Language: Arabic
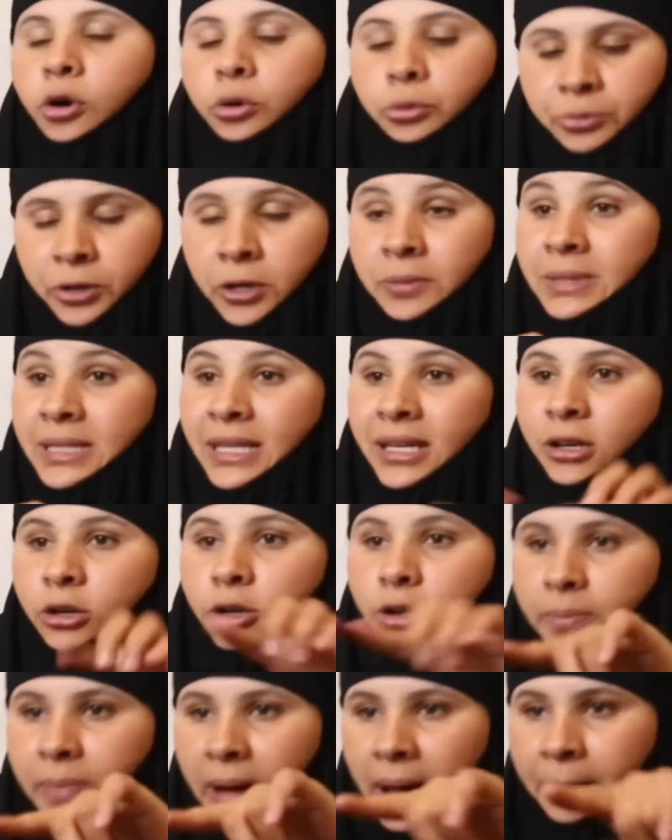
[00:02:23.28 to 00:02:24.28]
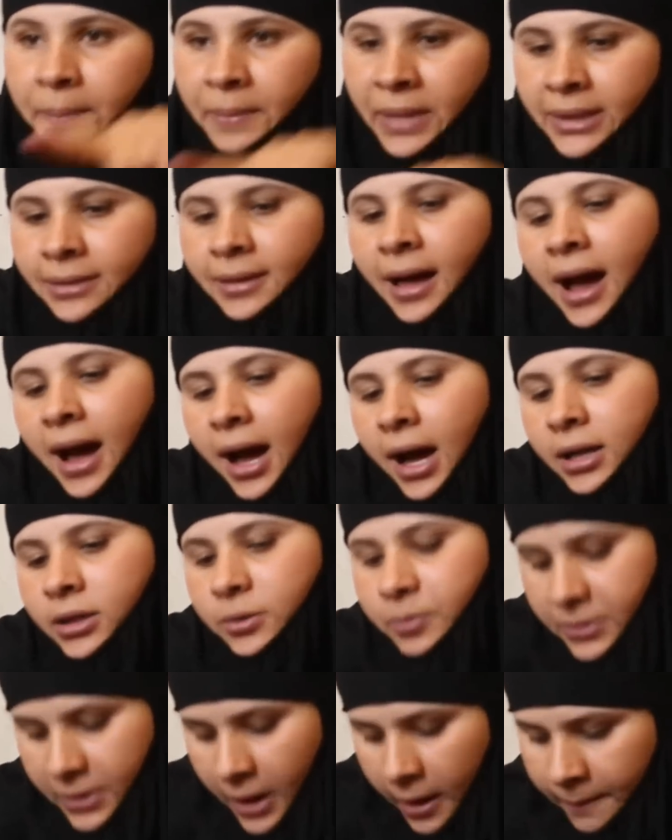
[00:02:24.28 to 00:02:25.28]
وبتمسكوا الباب من تحت
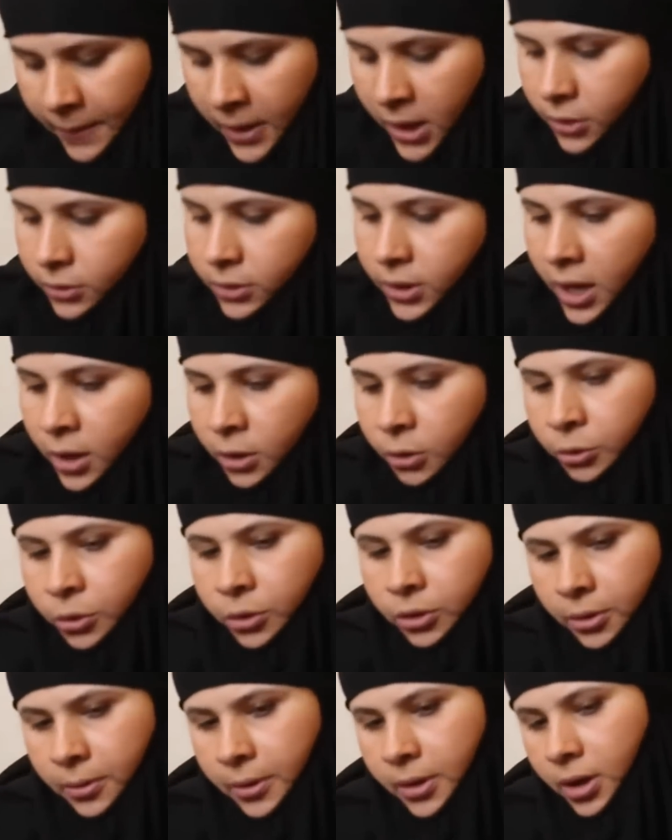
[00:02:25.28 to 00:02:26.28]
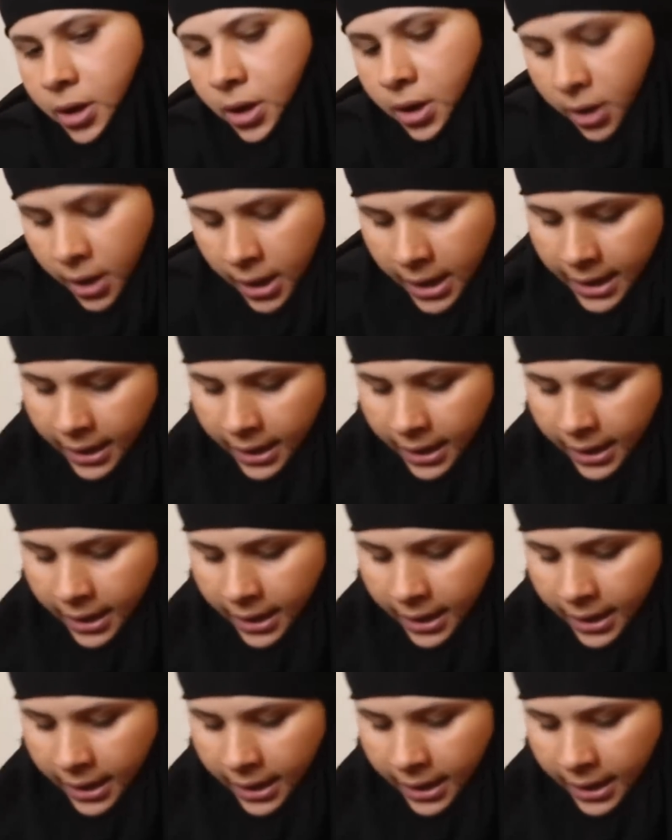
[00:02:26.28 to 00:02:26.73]
بتعملوا آه،